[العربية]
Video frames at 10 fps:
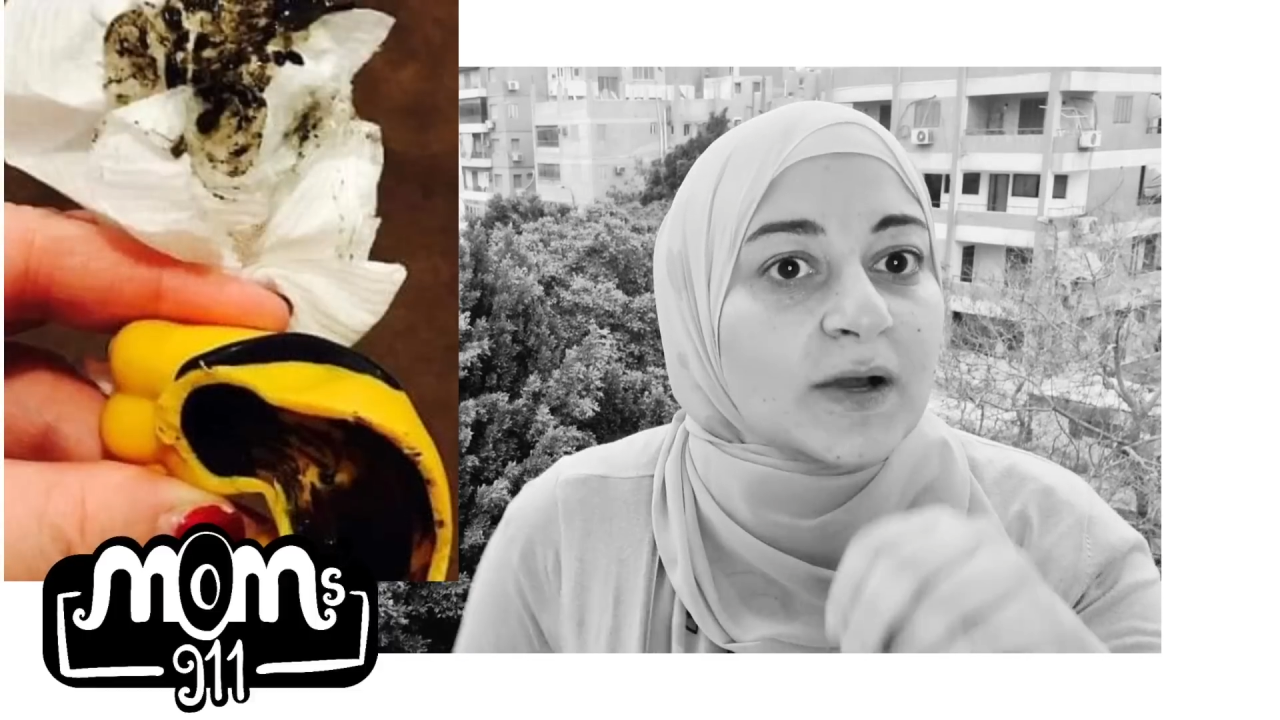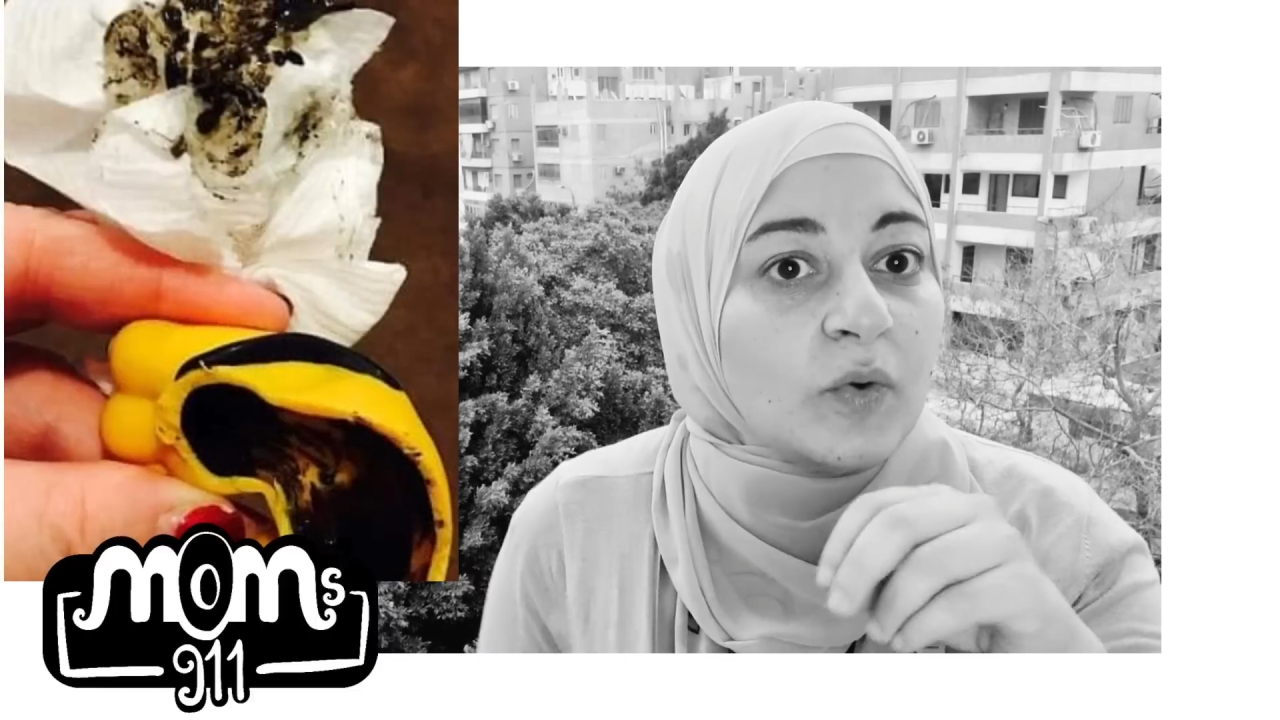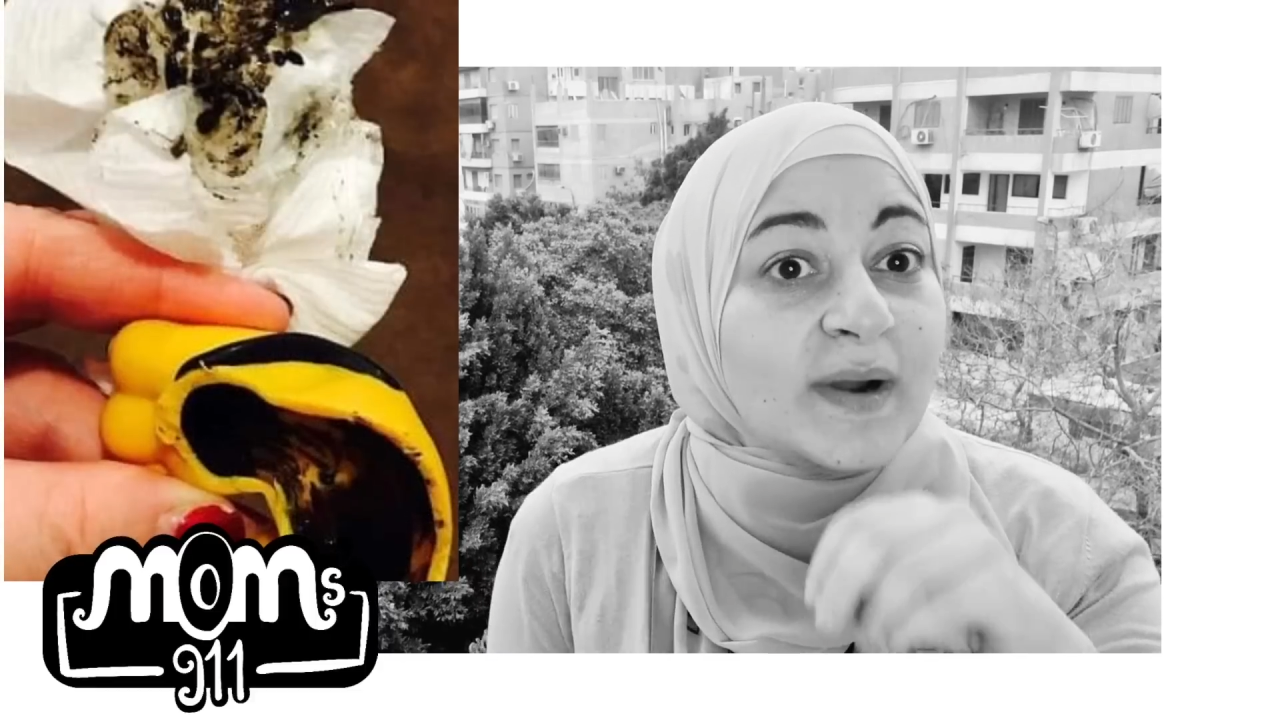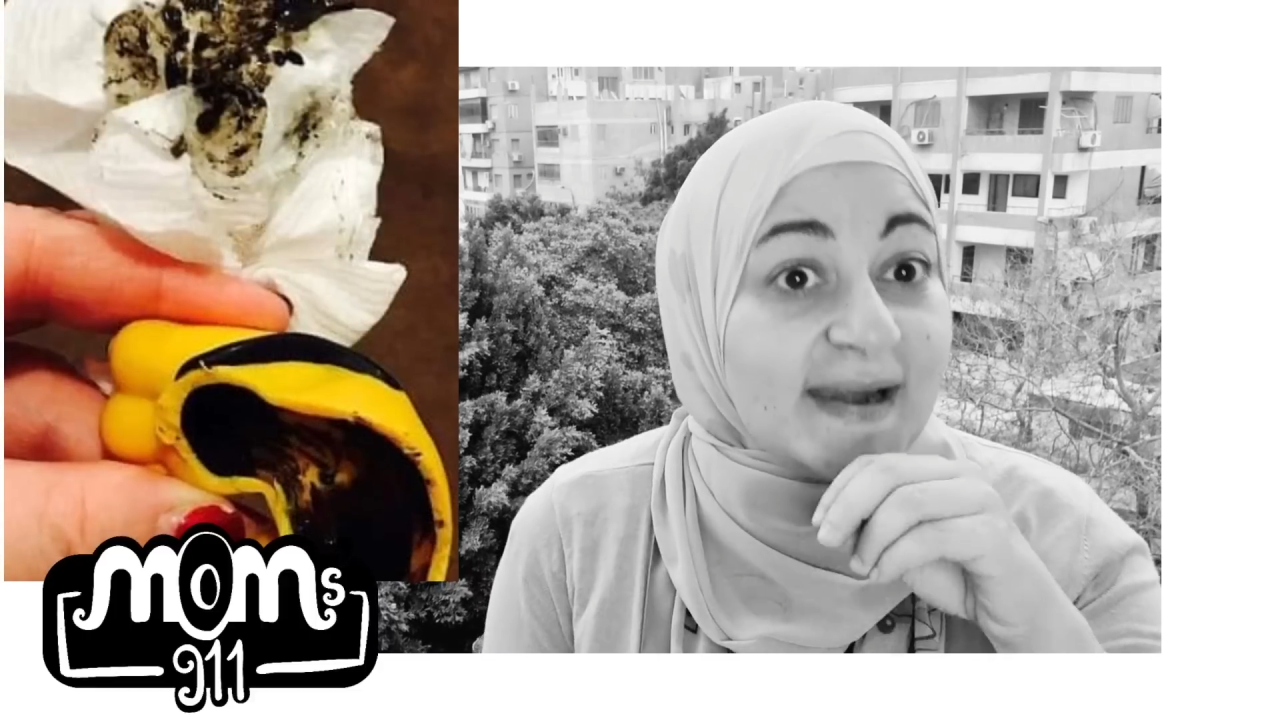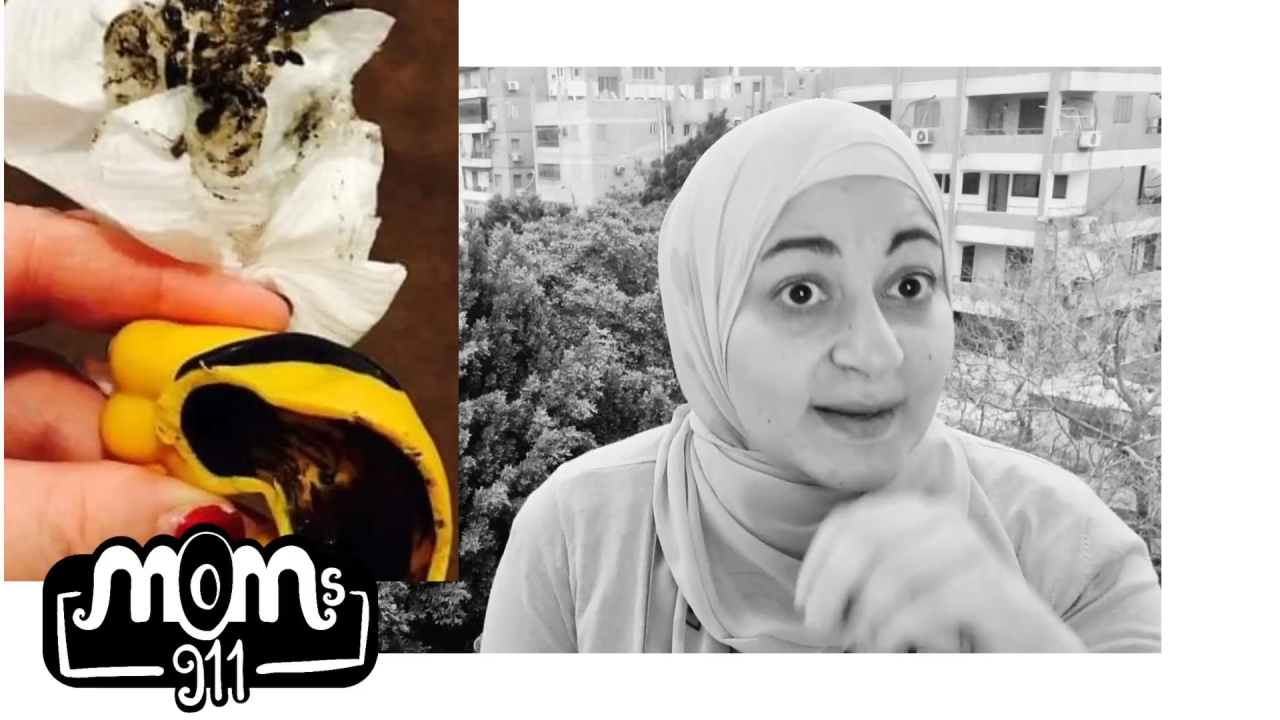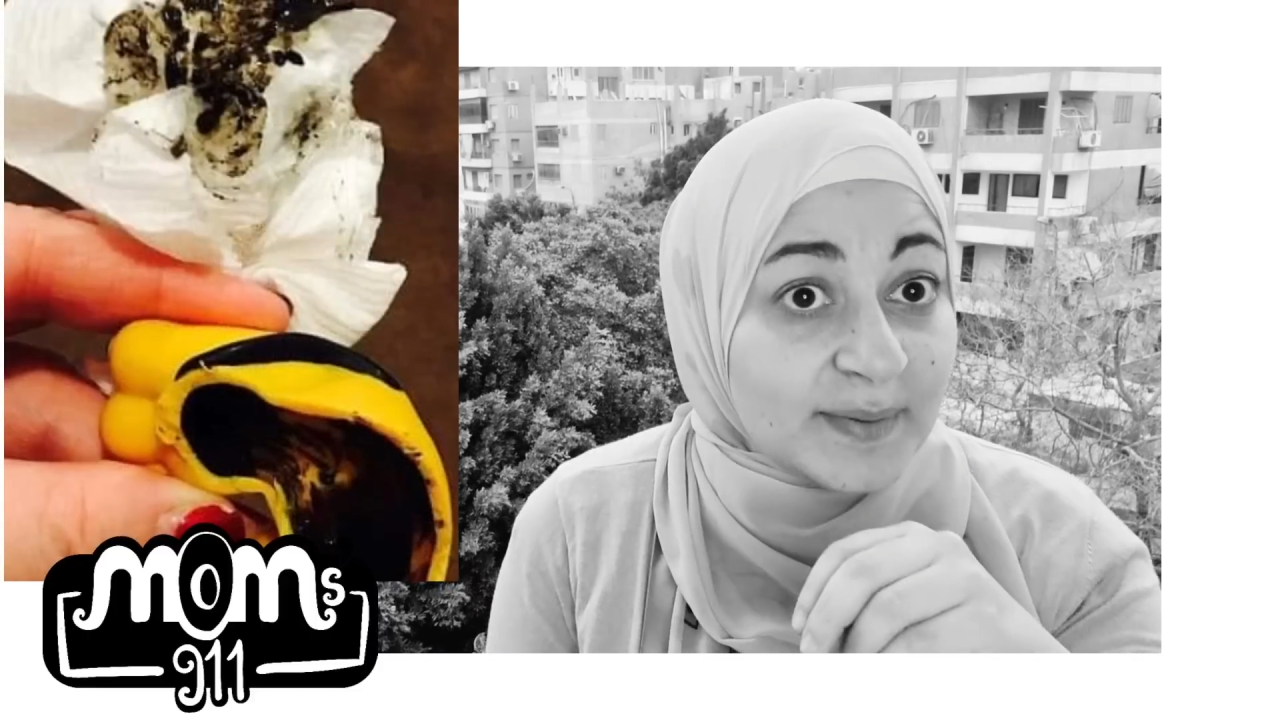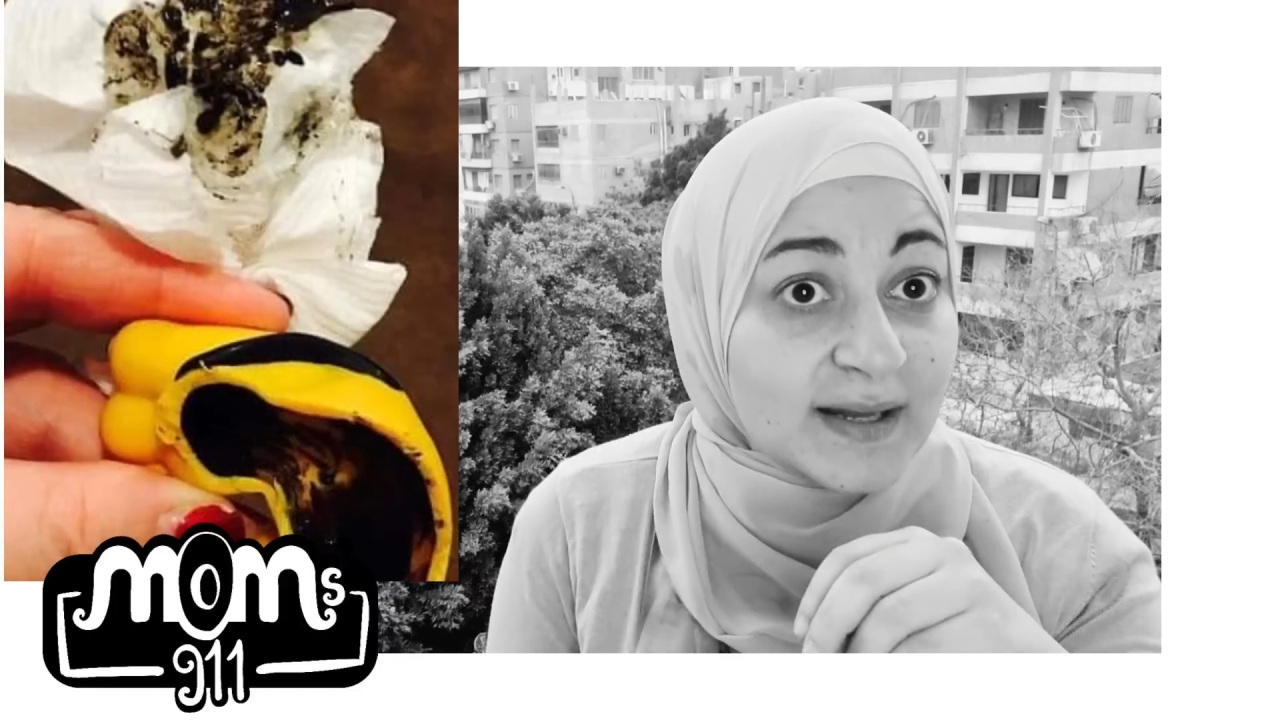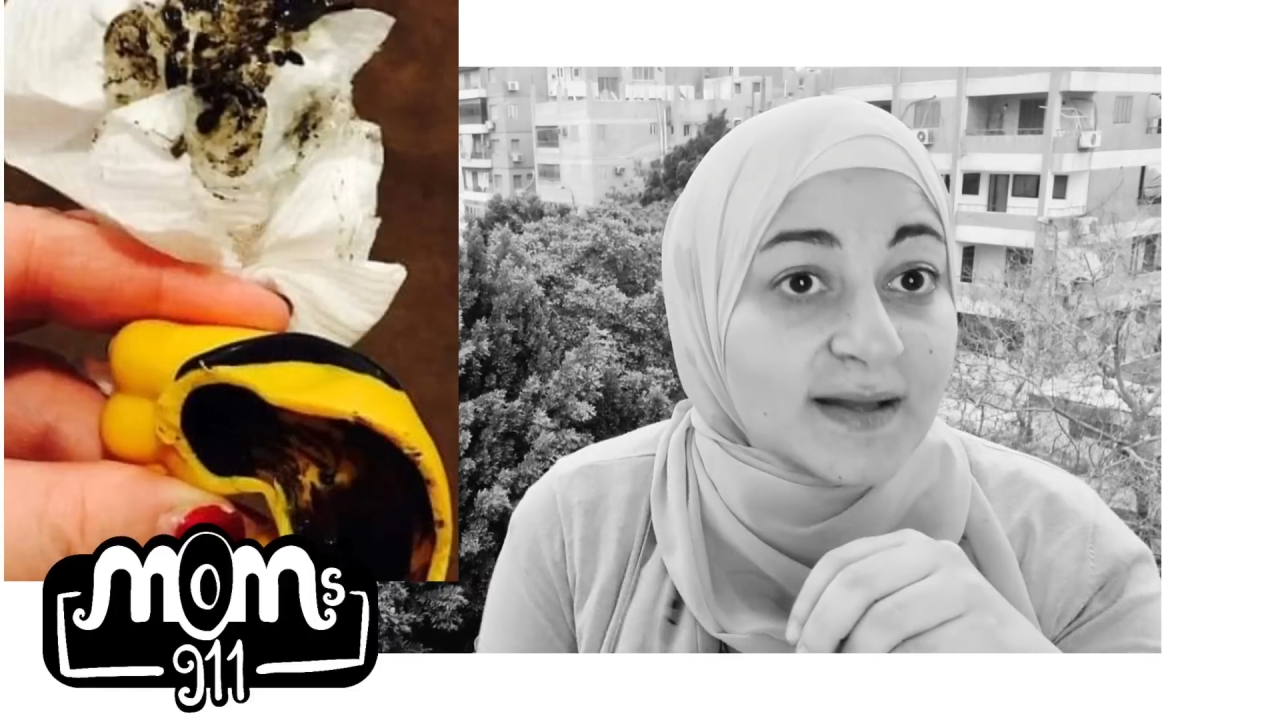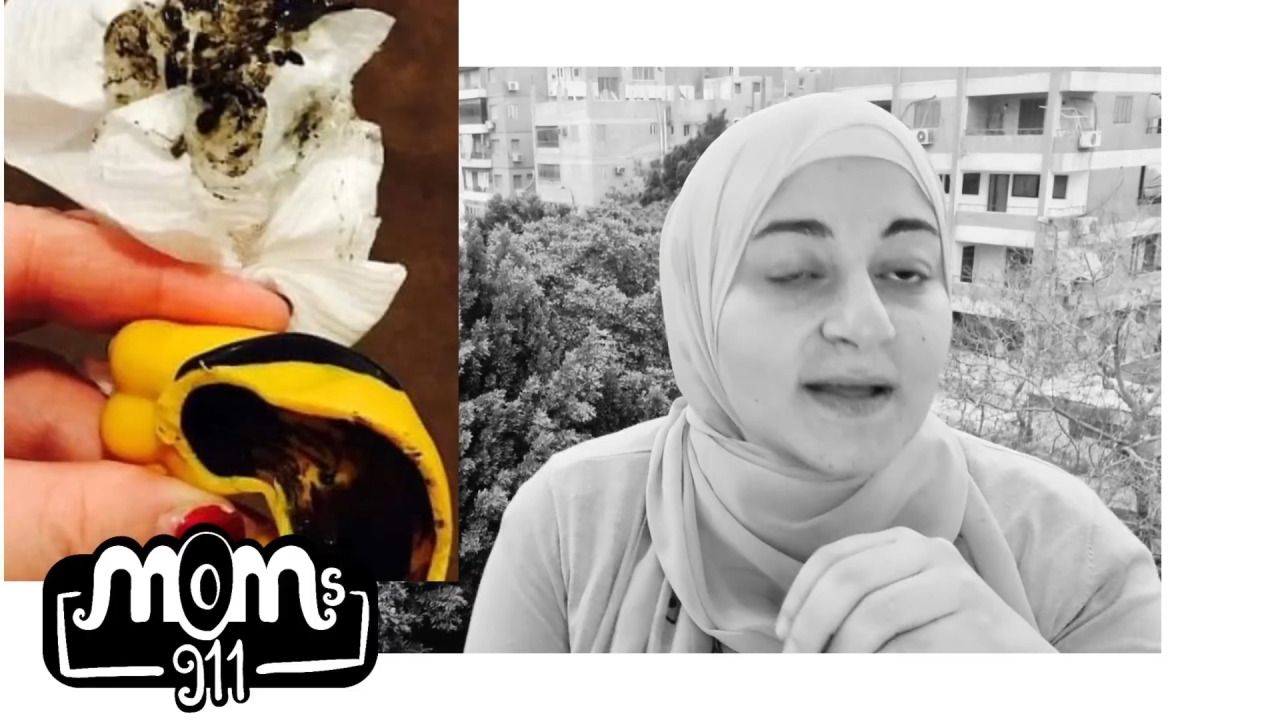جوه اللعبه